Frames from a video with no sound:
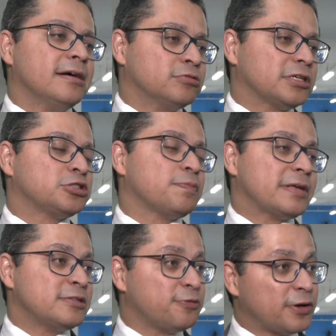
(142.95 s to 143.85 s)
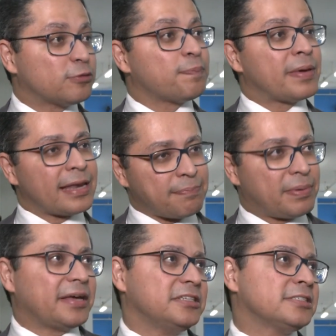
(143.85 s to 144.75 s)
o teste do pezinho feito pela
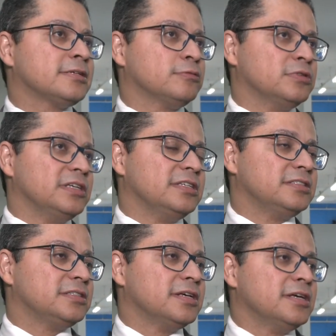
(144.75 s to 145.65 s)
PAI de São Luís,